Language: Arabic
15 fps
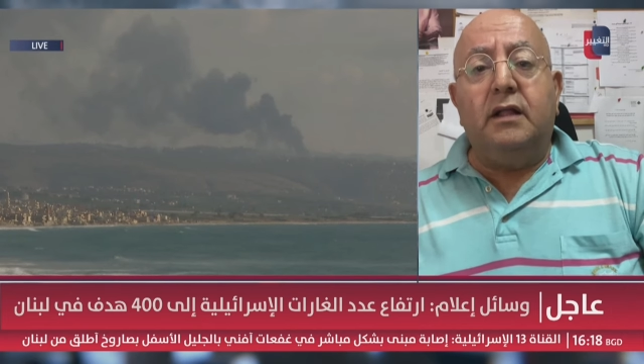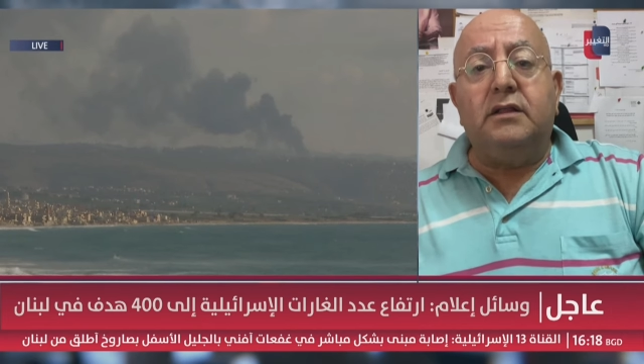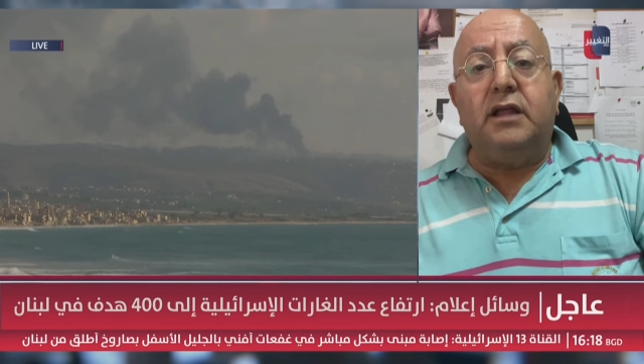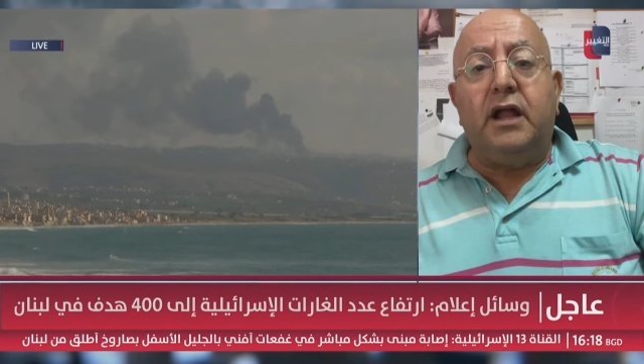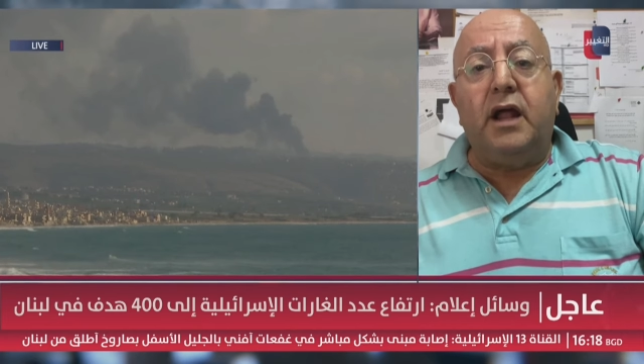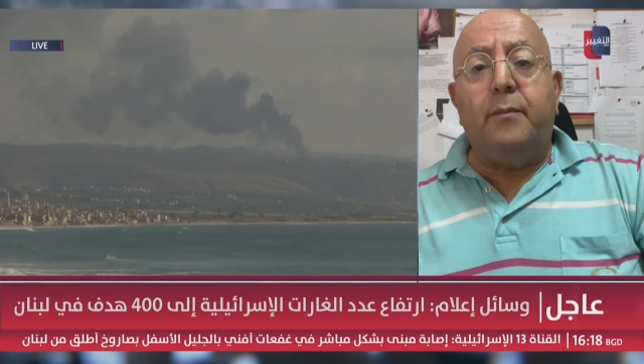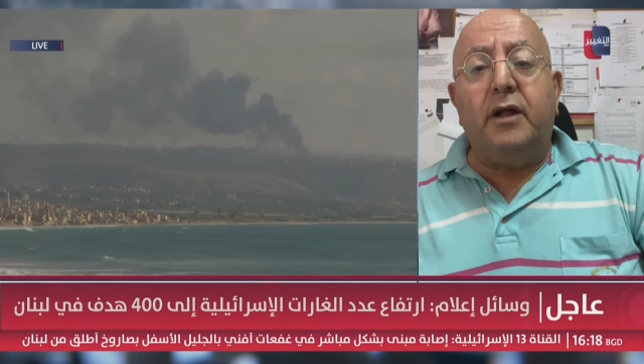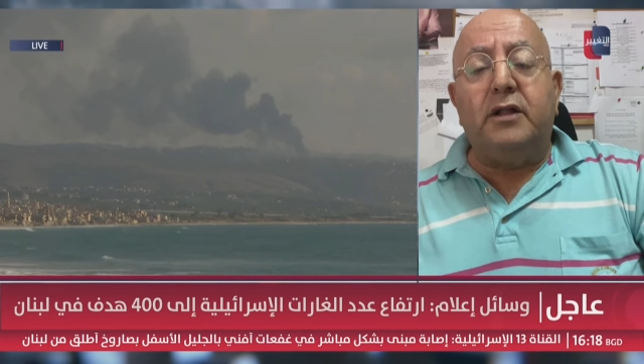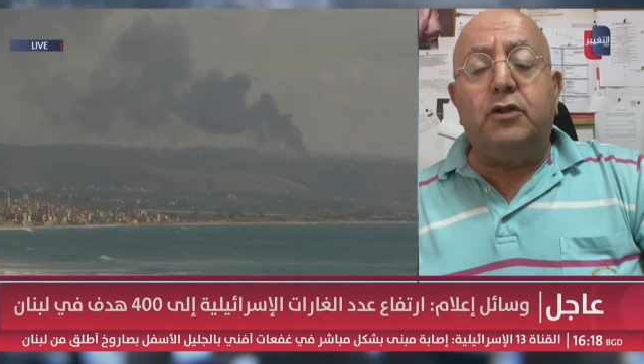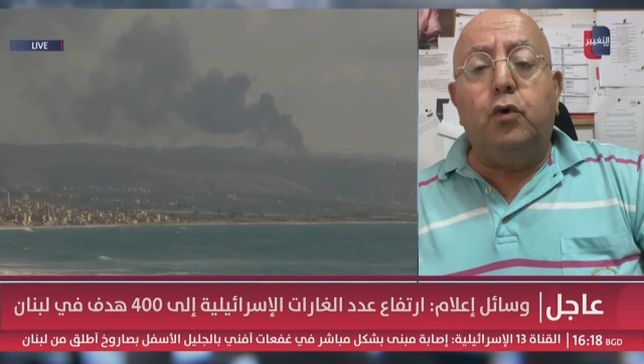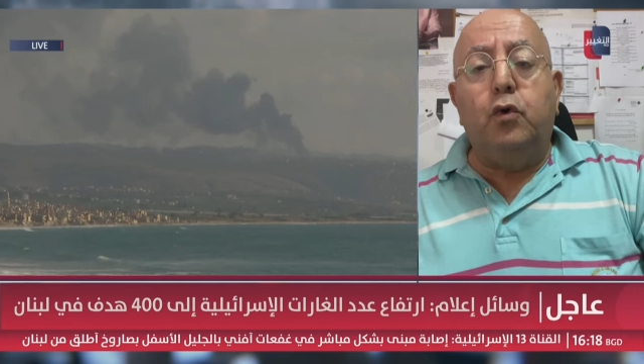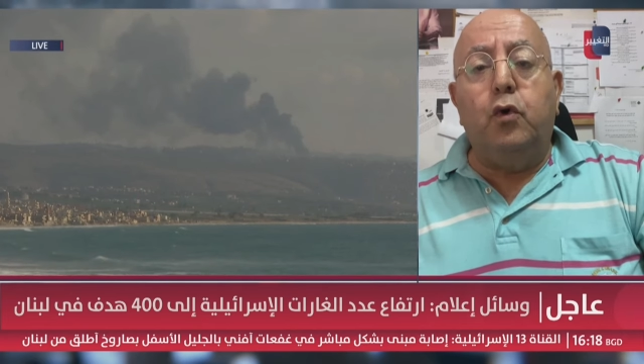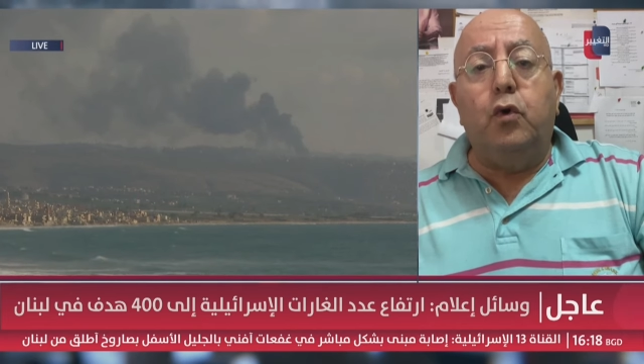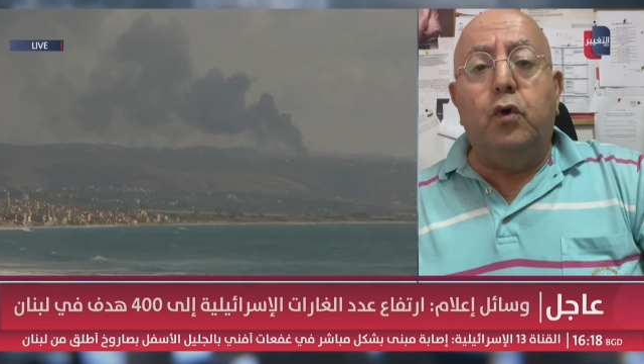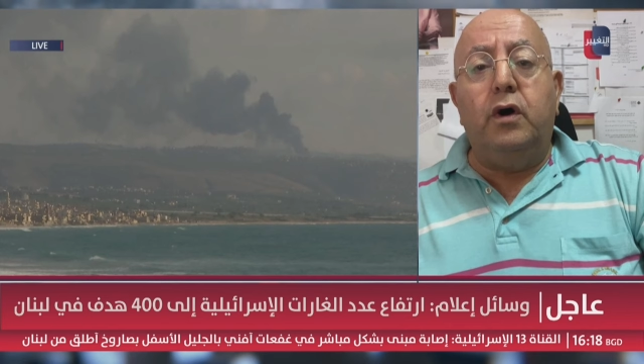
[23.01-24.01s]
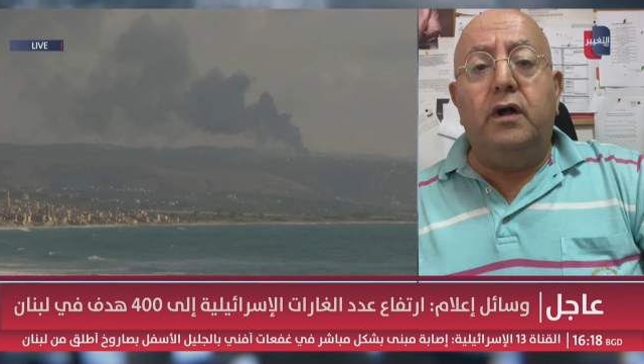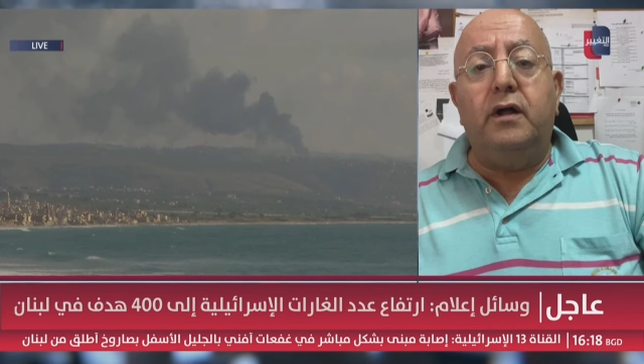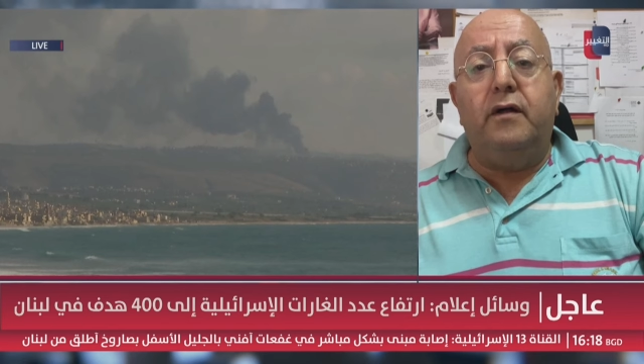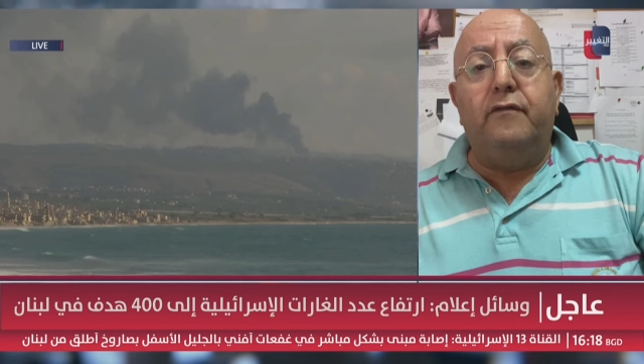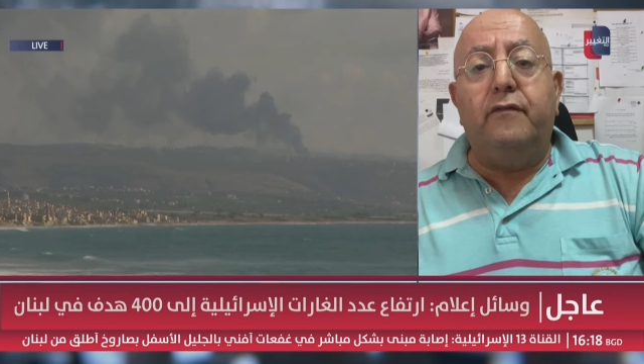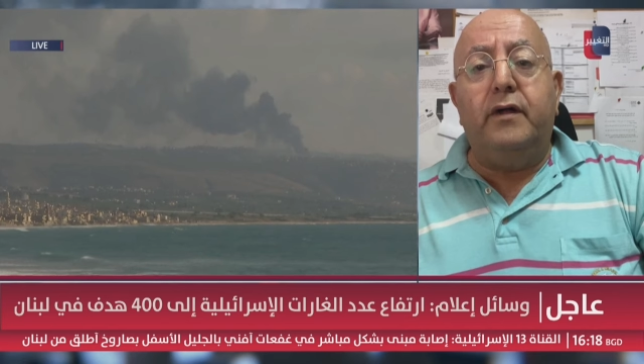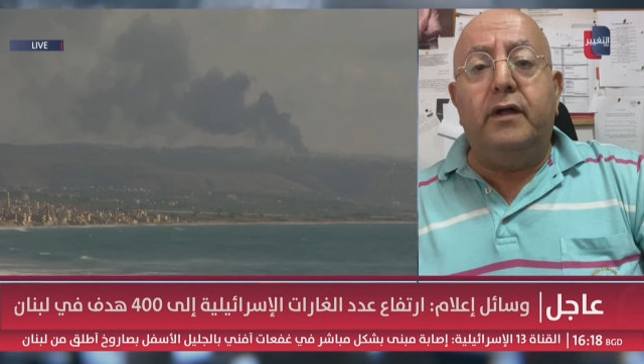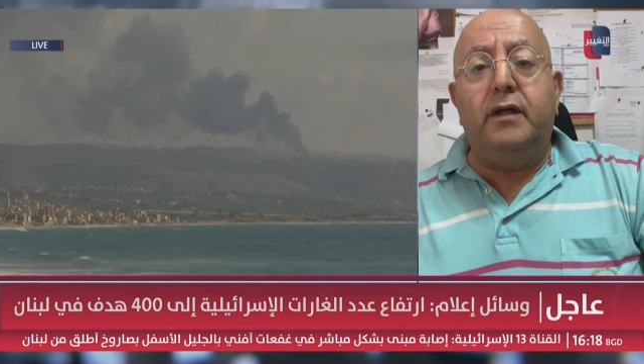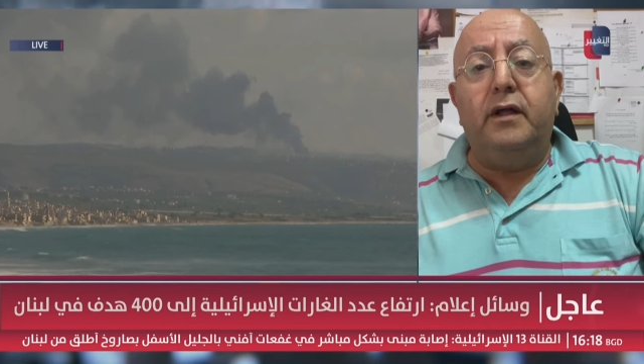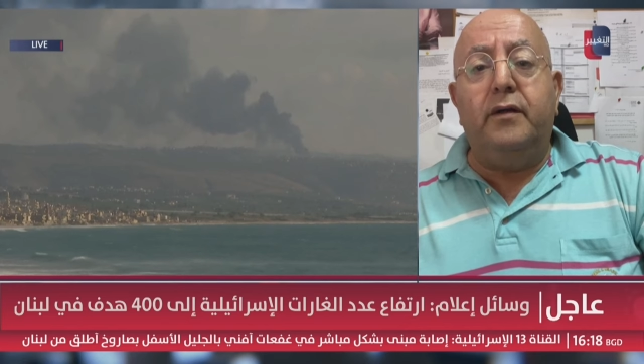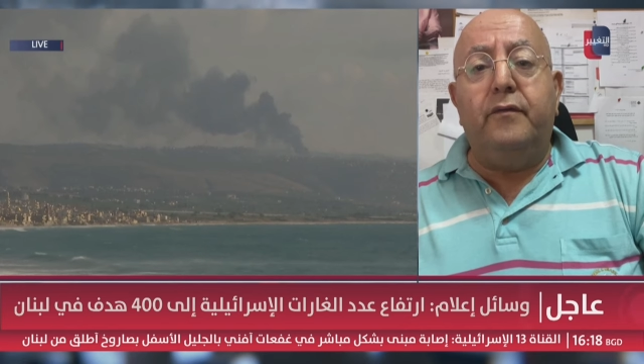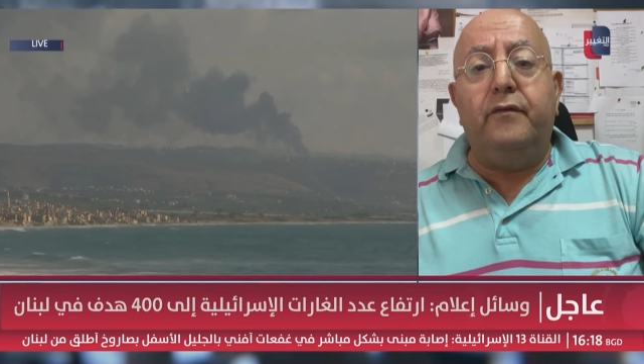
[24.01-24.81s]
ضربته آه، آه،